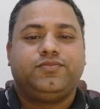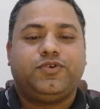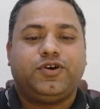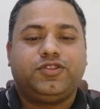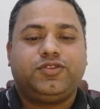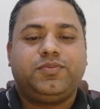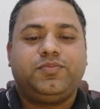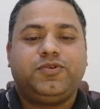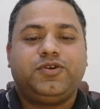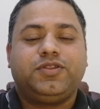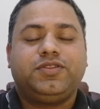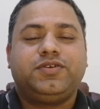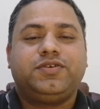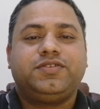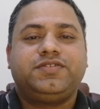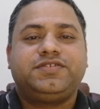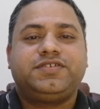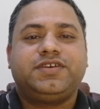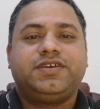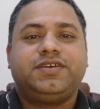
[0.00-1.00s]
প্রথম কথা
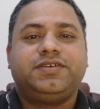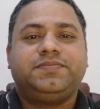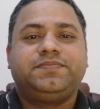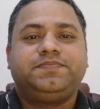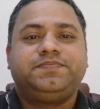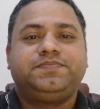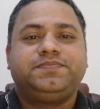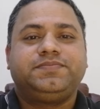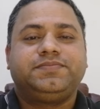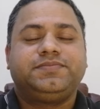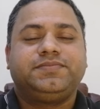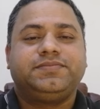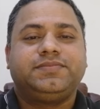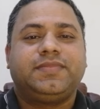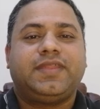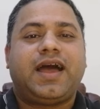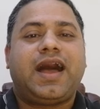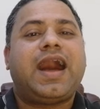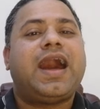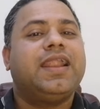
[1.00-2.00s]
হচ্ছে
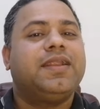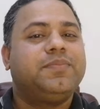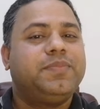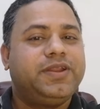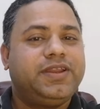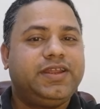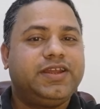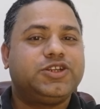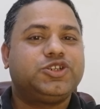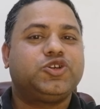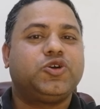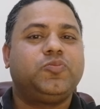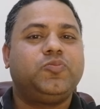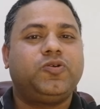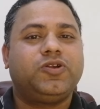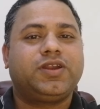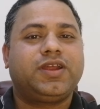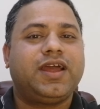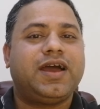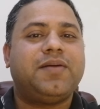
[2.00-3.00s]
আলবেনিয়া
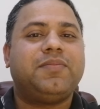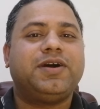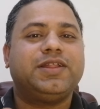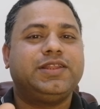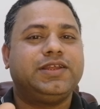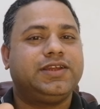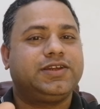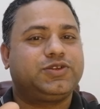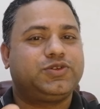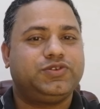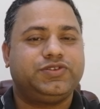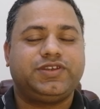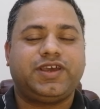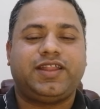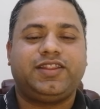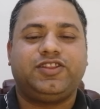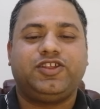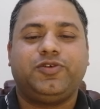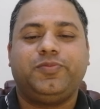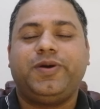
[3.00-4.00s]
সম্পর্কে আমাদের একটু
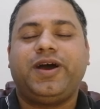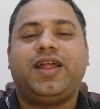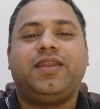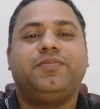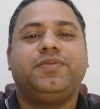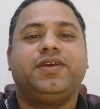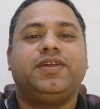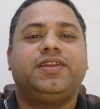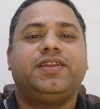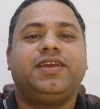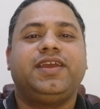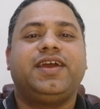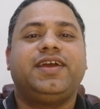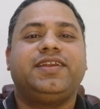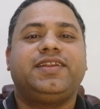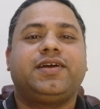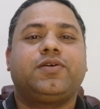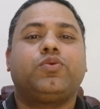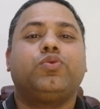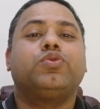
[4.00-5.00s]
জানতে হবে আলবেনিয়া
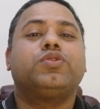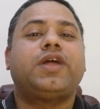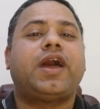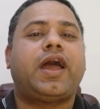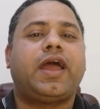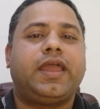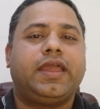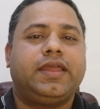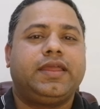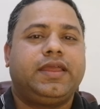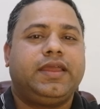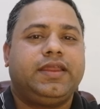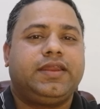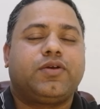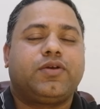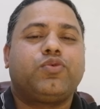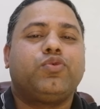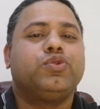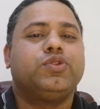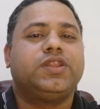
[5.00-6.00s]
এটা কোথায়
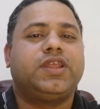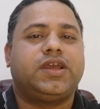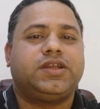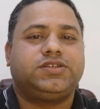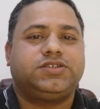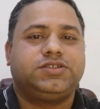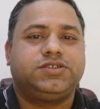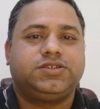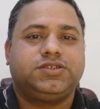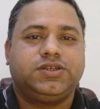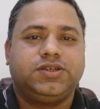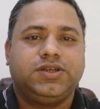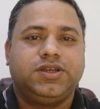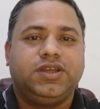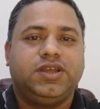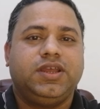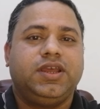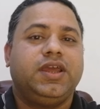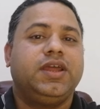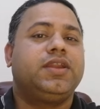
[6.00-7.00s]
এটা কোন দেশ
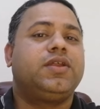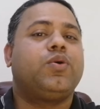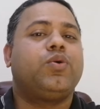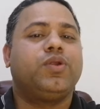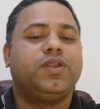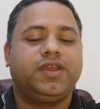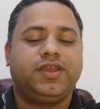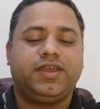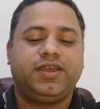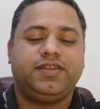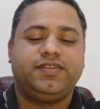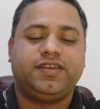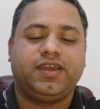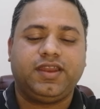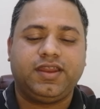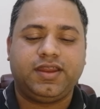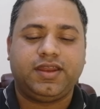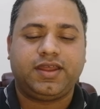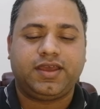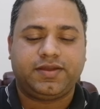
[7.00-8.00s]
এটা অনেকেই
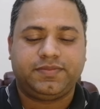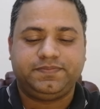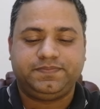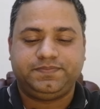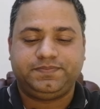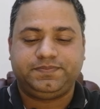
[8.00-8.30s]
জানে না